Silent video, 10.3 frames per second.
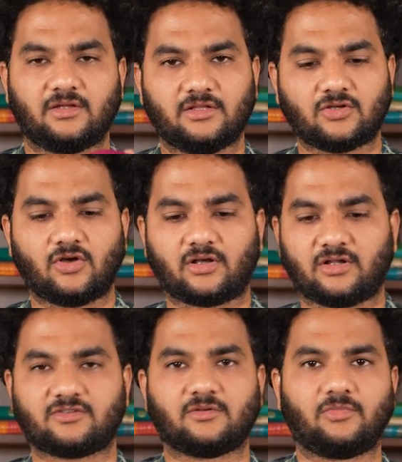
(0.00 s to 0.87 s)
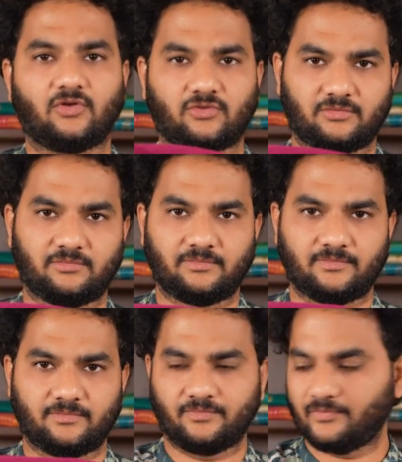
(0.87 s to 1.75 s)
ఇది కాంట్రాస్ట్ బ్లౌజ్
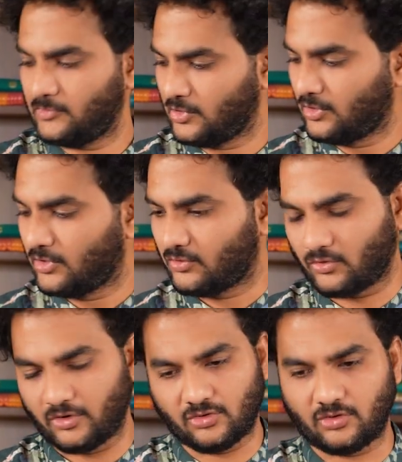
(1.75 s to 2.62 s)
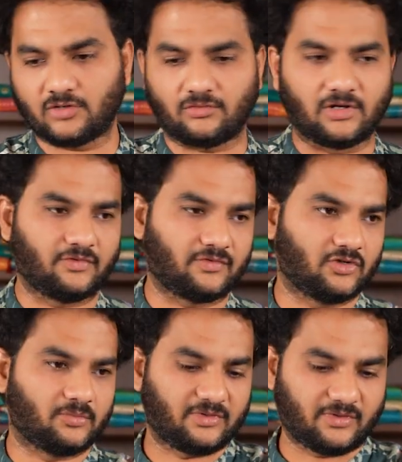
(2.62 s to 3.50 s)
సో ఇది కూడా ట్వెల్వ్ ఫిఫ్టీ
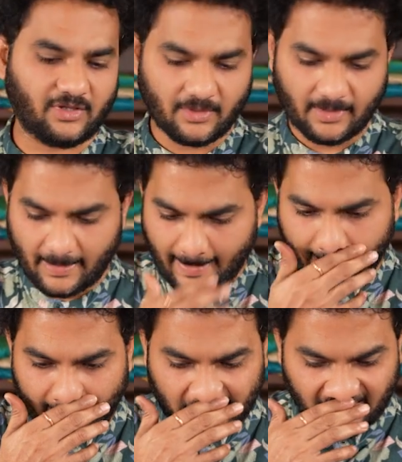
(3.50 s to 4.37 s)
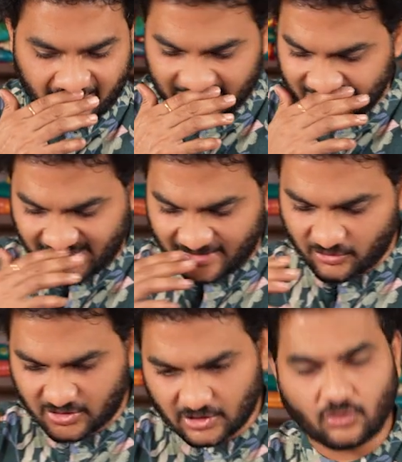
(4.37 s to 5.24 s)
రూపీసే తర్వాత శారీ
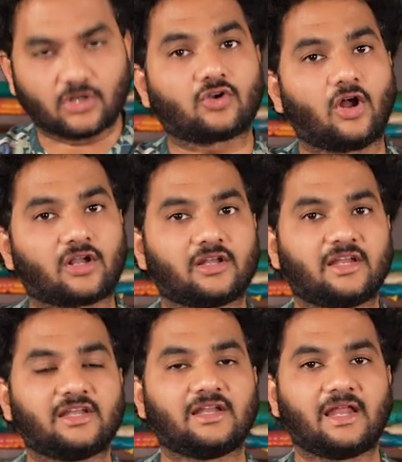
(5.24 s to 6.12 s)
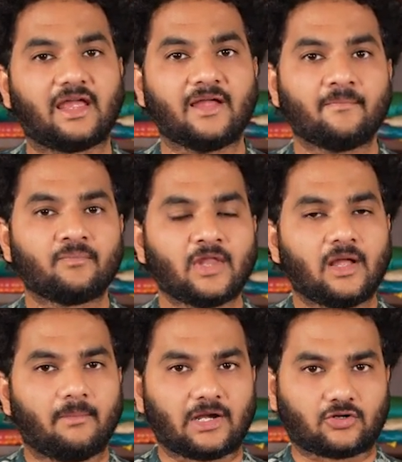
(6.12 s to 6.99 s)
వచ్చి ఇది కూడా కాటన్ లెనిన్నే
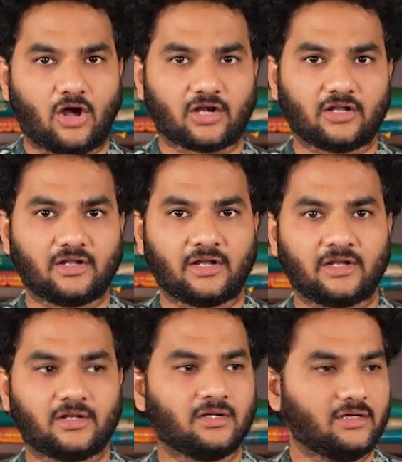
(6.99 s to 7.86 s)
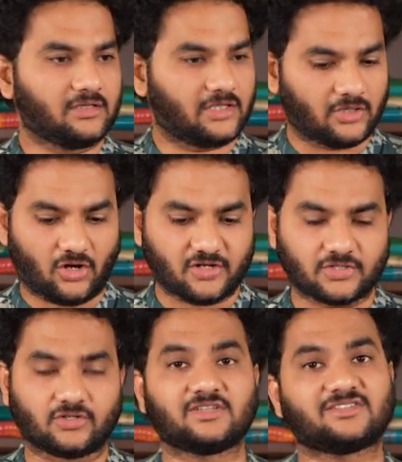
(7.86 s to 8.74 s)
బట్ కాటన్ లెనిన్ దీని
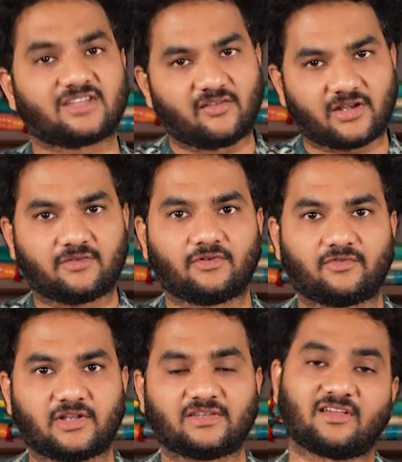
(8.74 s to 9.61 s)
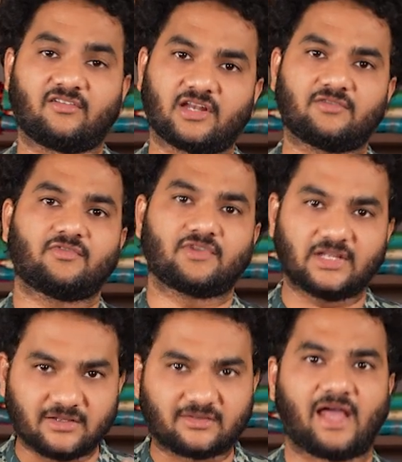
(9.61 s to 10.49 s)
కాస్టింగ్ వచ్చి సెవెంటీన్ ఫిఫ్టీ సెవెంటీన్ ఫిఫ్టీ
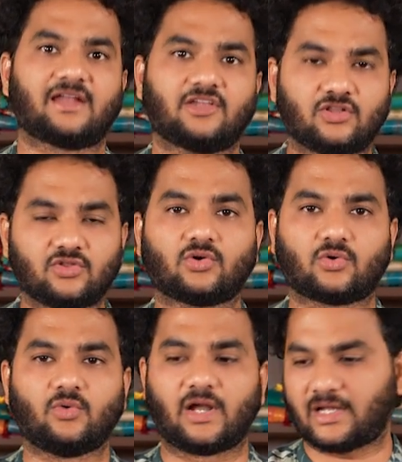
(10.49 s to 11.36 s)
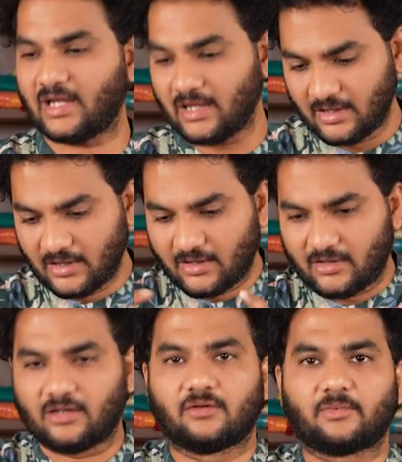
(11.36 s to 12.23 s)
ఈ శారీ ఎందుకు అంటే
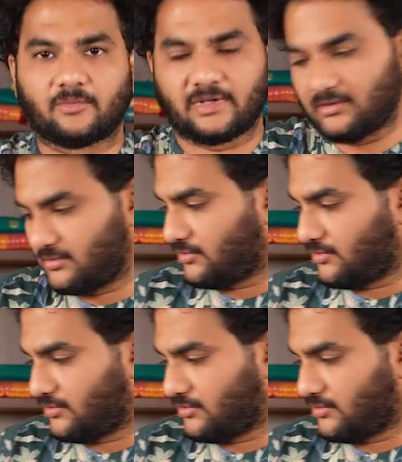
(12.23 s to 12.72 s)
నేను ఇప్పుడు మీకు